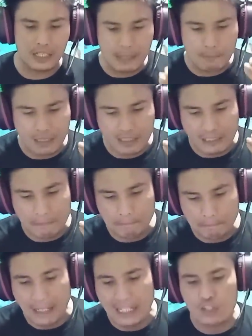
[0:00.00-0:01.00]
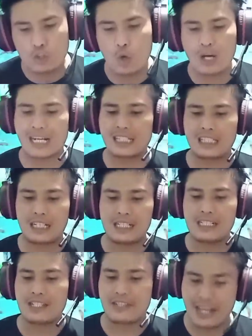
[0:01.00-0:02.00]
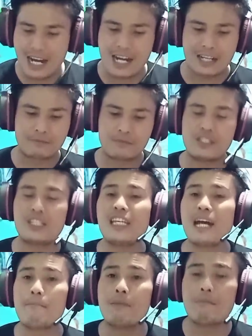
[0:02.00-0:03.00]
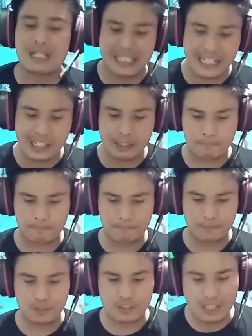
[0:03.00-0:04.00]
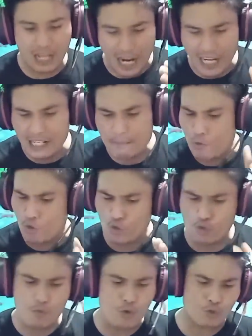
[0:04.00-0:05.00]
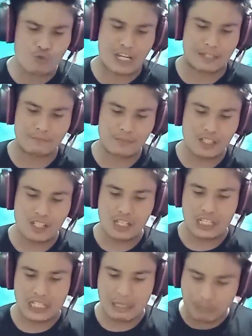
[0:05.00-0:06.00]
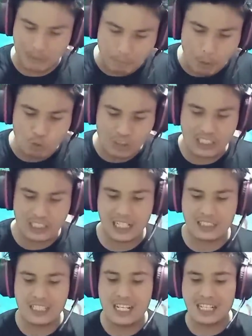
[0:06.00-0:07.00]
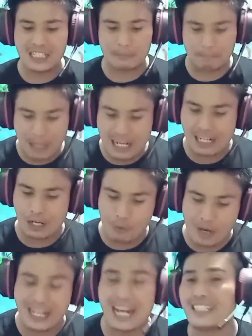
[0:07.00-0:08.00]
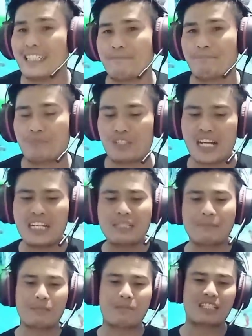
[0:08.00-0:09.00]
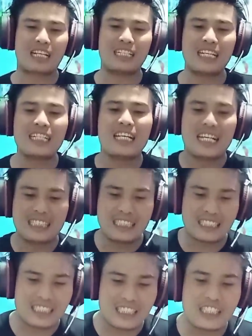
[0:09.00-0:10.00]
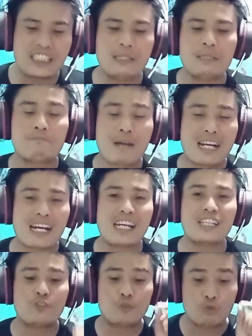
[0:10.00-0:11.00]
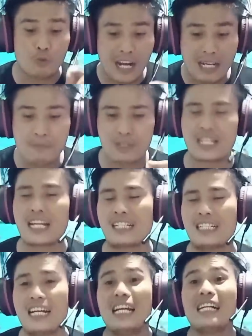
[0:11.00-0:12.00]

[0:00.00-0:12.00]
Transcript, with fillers: ia bertempik sorak, ya, ia memekik terhadap musuh-musuhnya. Ia membuktikan kepahlawanannya. Jadi teman-teman sekalian, di sini pakai Tuhan besar.